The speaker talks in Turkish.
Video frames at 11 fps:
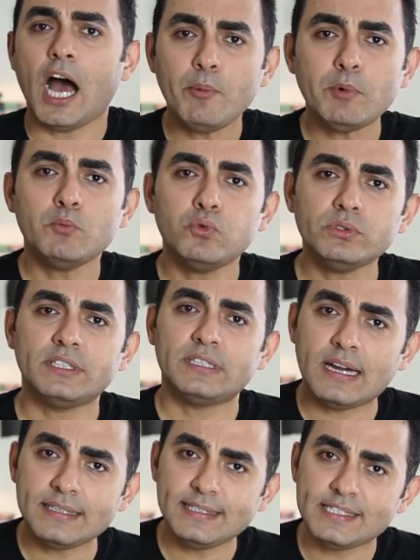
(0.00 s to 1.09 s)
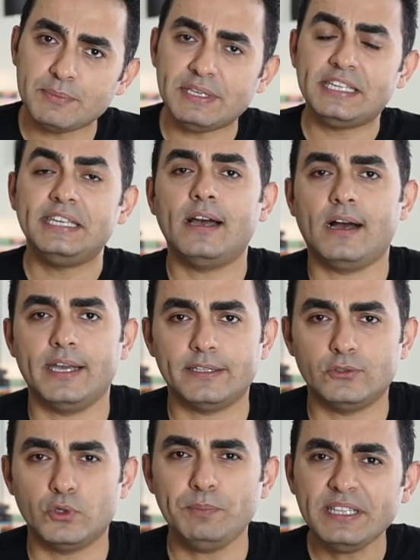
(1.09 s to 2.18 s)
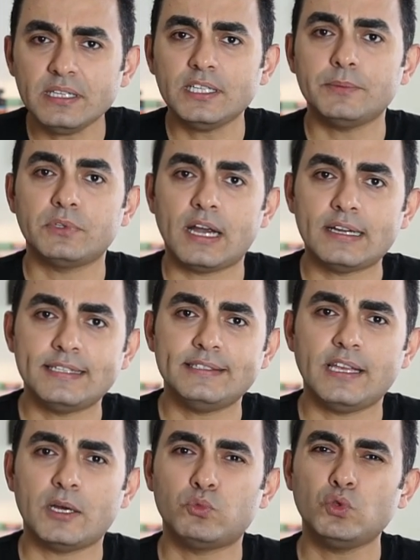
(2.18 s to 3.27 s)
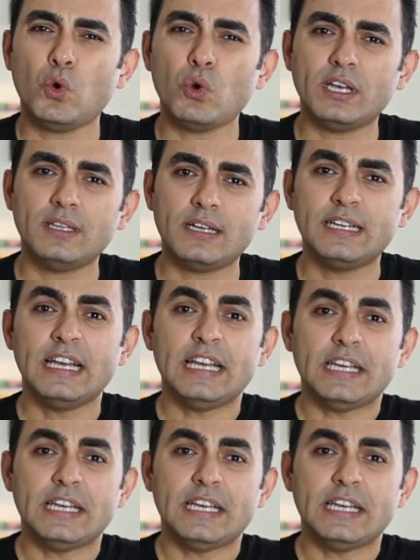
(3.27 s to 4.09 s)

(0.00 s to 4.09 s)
Ama burada narsizm ikiye ayrılıyor. Bir takım narsistler bunu o kadar